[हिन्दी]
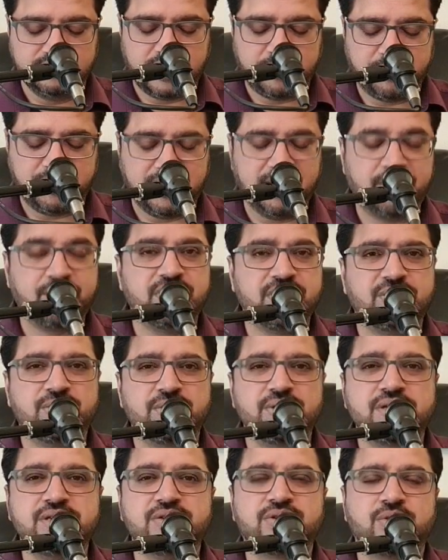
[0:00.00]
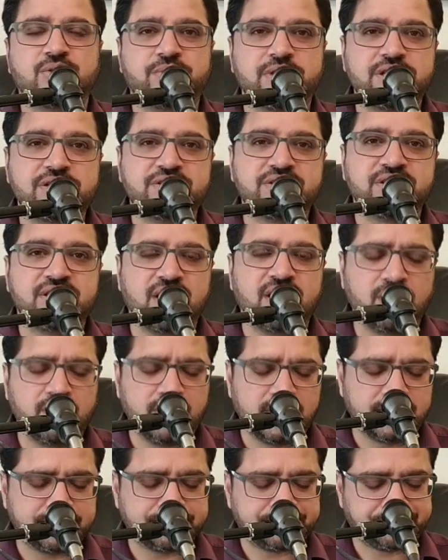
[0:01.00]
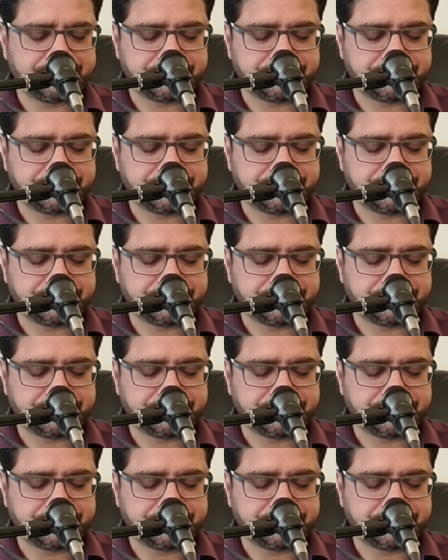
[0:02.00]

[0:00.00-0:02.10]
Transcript: अपने अपनी थ्योरीज को पेश किया हुआ है